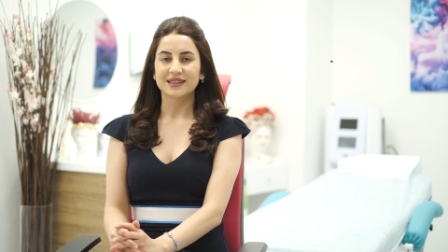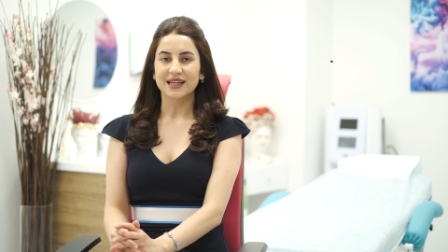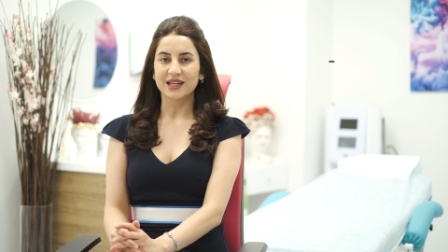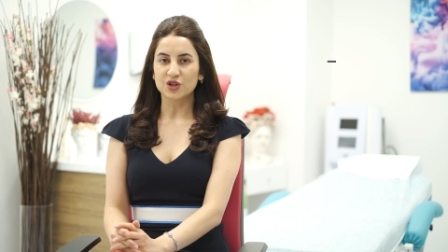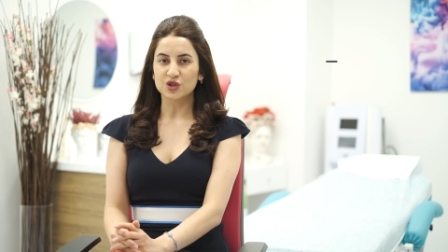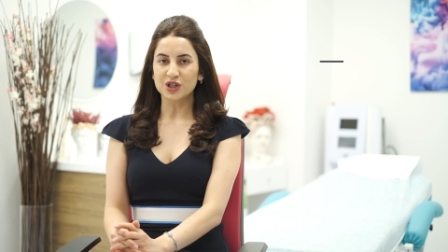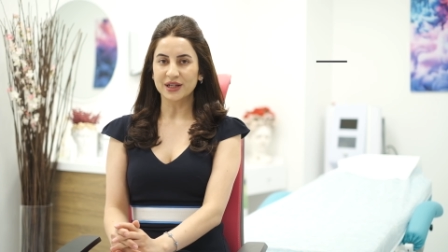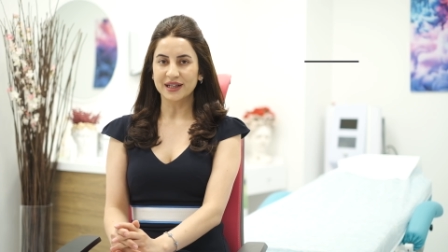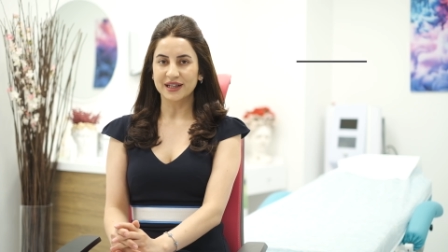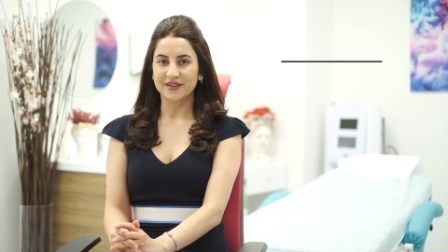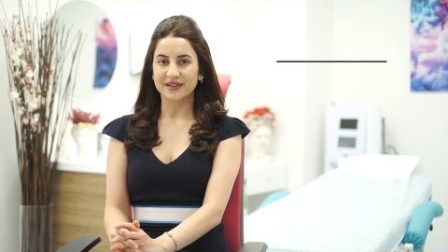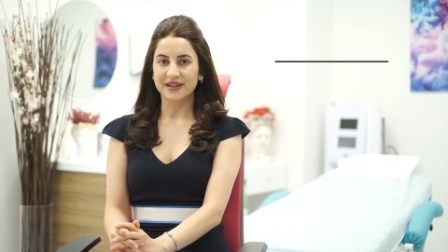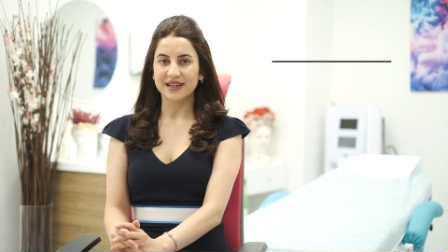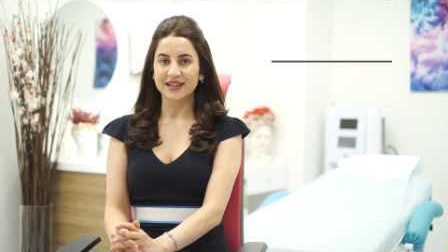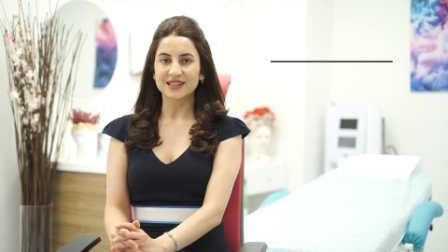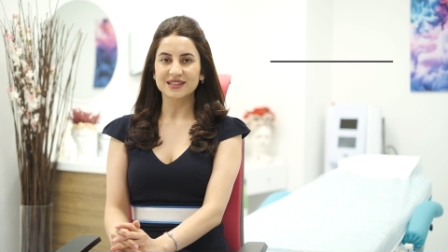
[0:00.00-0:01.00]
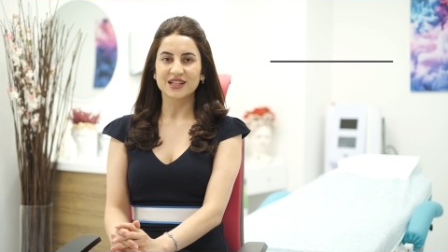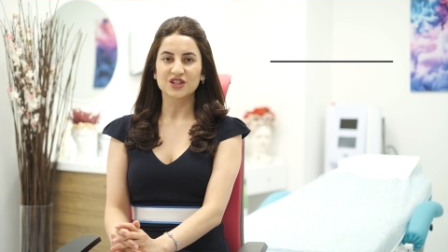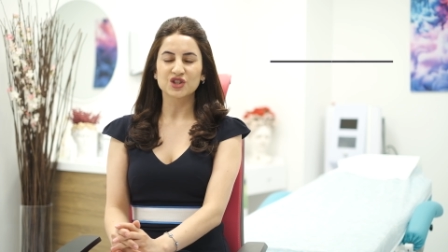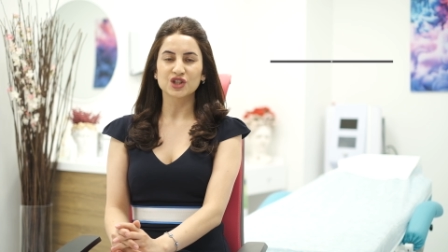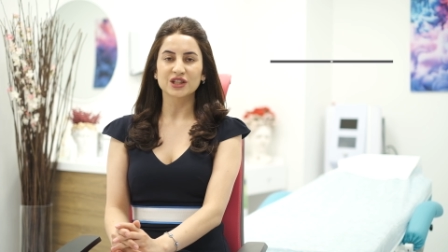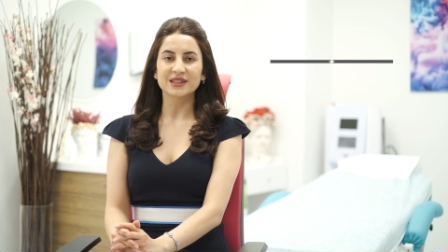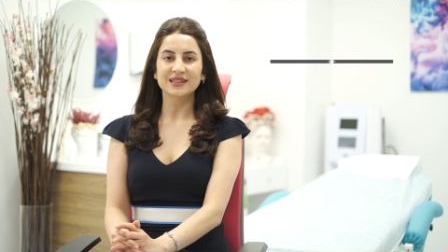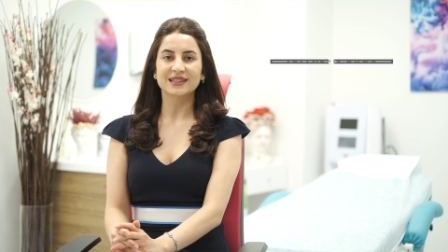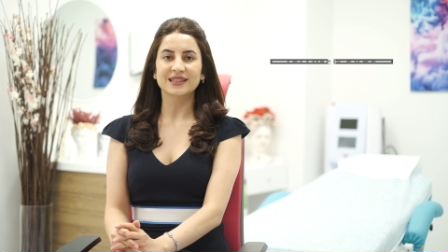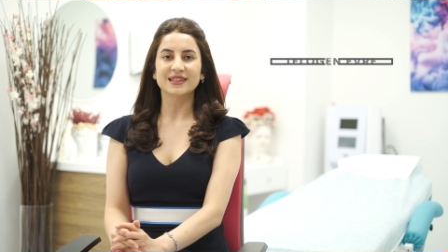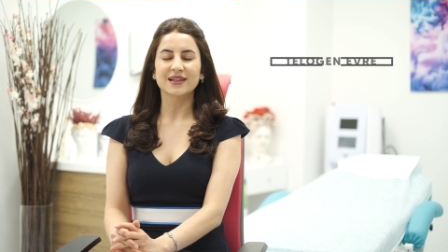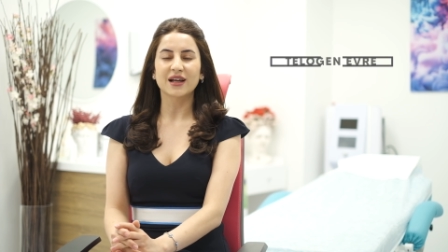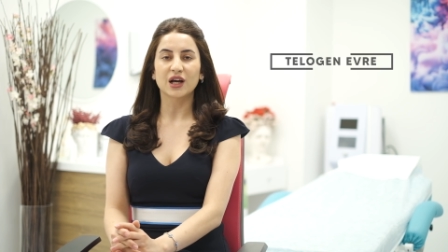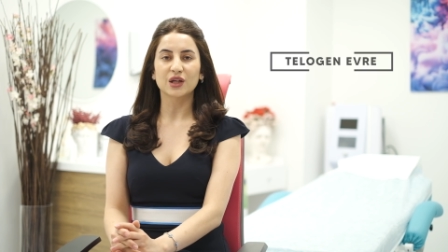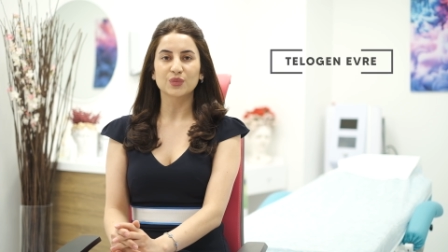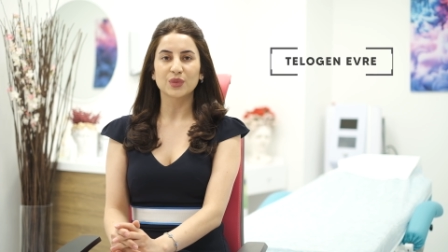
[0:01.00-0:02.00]
Telojen evre saçın
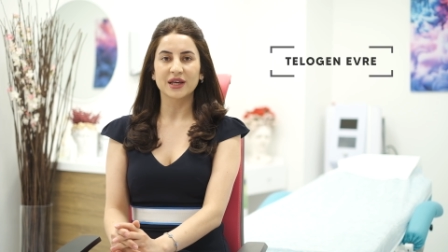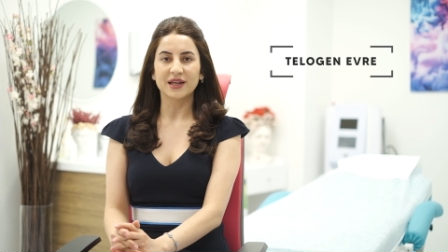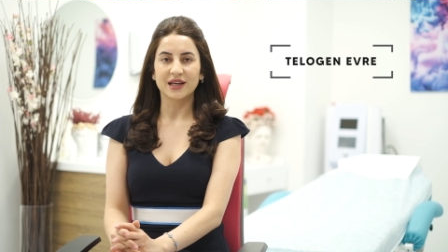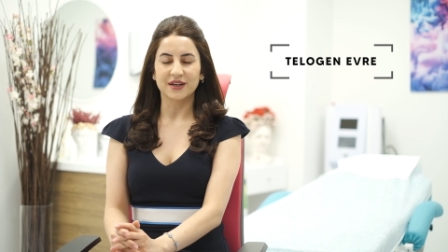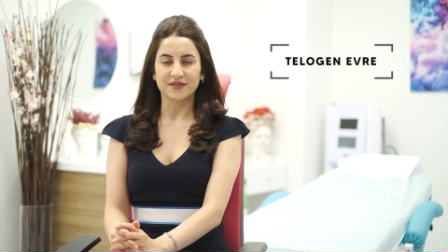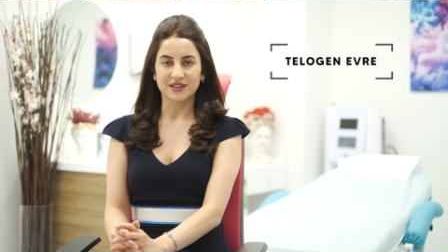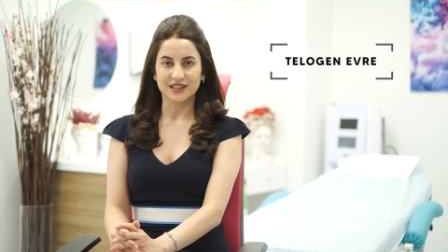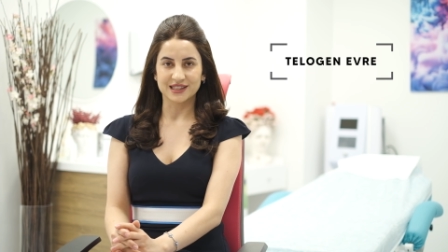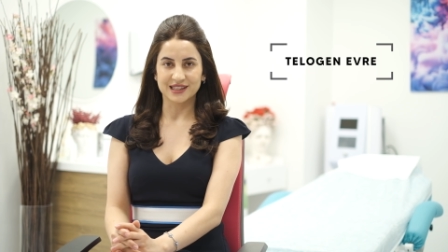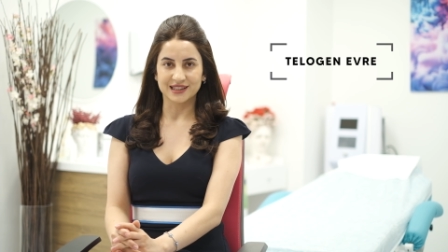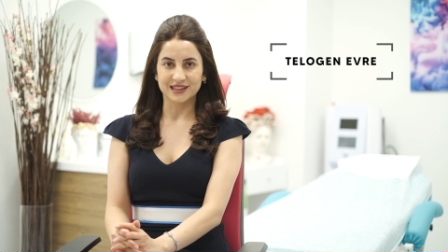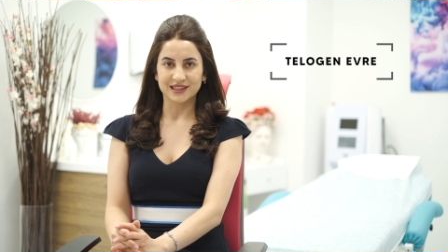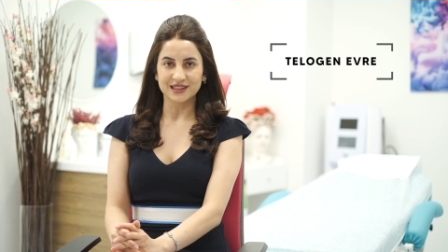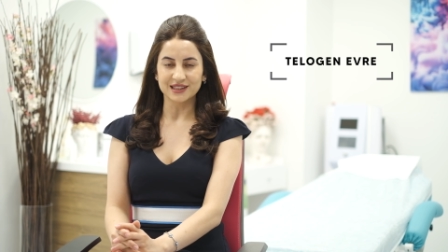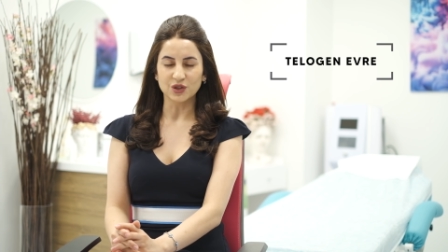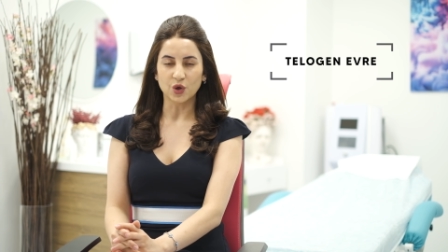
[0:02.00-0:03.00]
dinlenme evresidir.